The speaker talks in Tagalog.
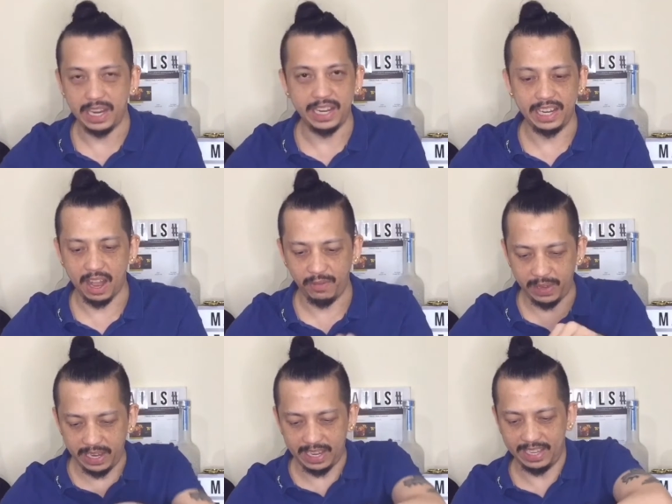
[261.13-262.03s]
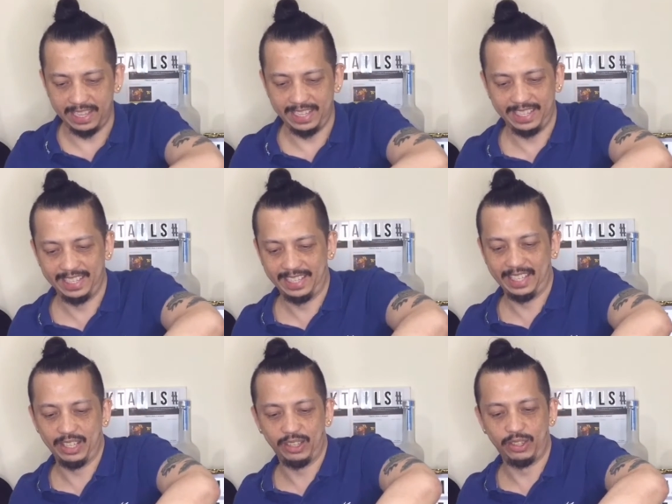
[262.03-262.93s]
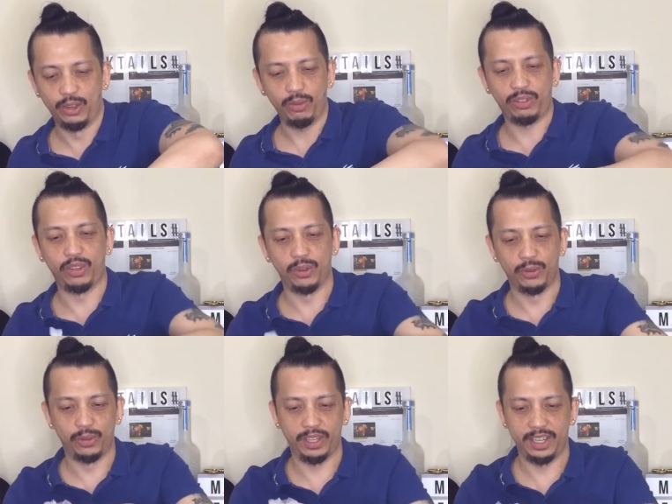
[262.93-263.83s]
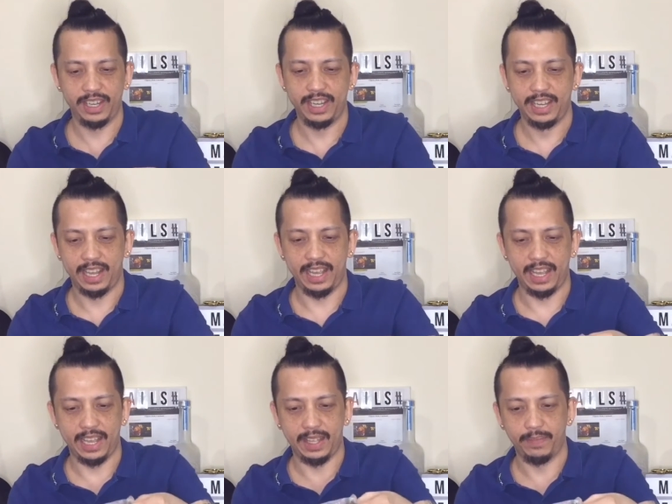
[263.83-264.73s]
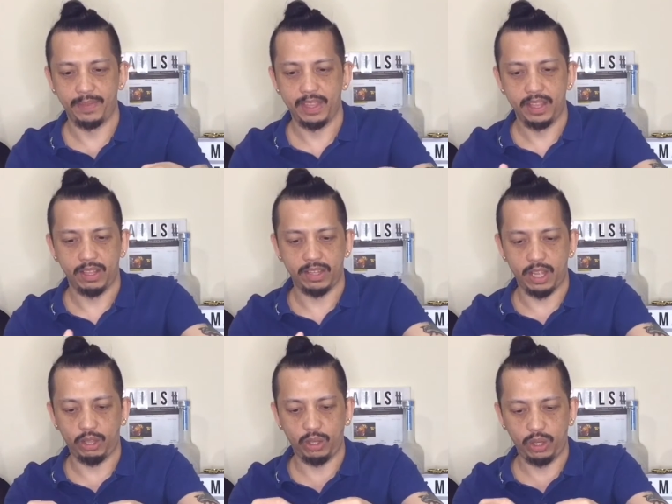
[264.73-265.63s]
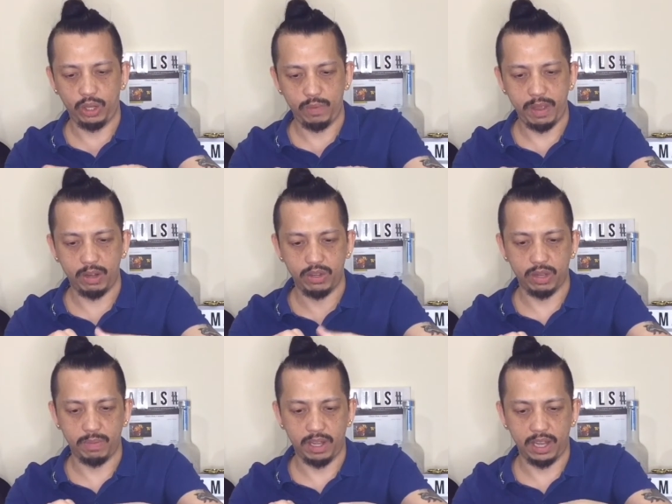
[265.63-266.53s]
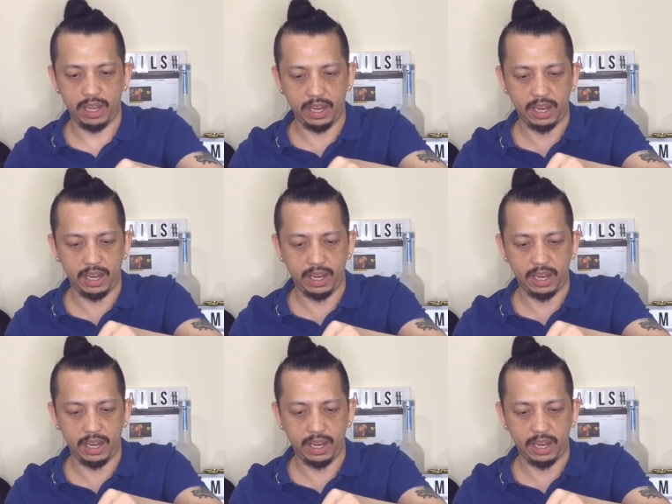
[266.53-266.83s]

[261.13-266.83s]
feeling lang, feeling. Joke, joke. Ayan. Eto, meron siya mga